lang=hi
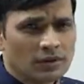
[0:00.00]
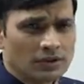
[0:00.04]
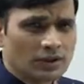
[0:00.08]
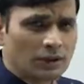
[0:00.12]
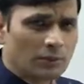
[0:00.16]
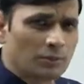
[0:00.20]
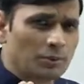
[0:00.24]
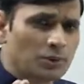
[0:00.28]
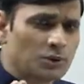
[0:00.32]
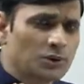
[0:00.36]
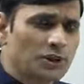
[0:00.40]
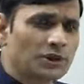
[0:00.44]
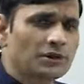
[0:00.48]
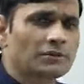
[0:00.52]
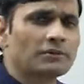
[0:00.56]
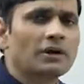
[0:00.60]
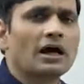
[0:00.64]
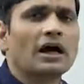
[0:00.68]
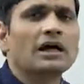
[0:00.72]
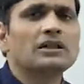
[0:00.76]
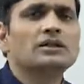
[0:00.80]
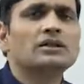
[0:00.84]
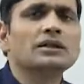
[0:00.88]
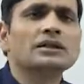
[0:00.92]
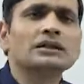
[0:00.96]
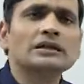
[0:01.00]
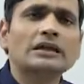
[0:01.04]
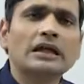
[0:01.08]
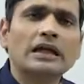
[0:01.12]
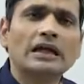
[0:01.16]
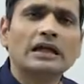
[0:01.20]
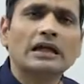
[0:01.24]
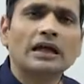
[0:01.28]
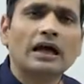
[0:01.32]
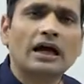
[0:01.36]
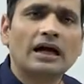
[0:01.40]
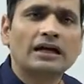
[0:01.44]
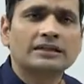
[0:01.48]
यह विषय अत्यंत
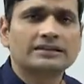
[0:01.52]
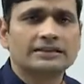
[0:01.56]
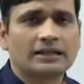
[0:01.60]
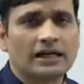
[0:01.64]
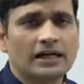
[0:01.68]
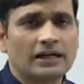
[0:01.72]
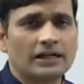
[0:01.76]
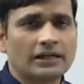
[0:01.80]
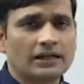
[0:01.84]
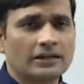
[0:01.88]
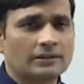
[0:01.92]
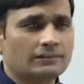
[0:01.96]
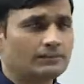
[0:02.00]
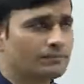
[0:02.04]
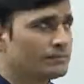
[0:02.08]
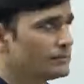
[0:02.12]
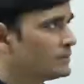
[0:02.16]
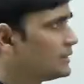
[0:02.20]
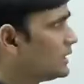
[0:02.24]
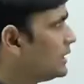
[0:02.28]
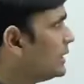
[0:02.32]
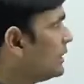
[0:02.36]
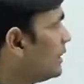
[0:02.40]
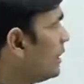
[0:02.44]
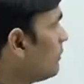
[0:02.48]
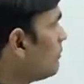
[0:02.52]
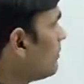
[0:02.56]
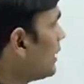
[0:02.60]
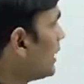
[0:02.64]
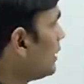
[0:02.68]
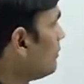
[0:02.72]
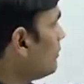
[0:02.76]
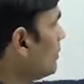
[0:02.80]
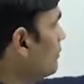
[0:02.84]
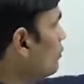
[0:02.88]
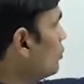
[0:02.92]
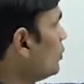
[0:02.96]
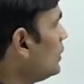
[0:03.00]
ही आसान है
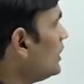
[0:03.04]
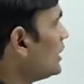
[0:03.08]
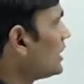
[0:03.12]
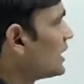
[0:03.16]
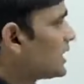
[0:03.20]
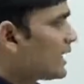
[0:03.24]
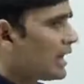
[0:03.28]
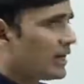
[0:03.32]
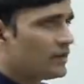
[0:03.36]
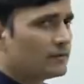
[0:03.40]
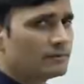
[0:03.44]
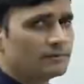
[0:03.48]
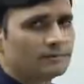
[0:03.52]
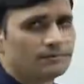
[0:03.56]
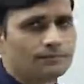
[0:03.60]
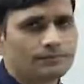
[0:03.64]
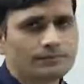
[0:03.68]
मानवीय मूल्य क्या है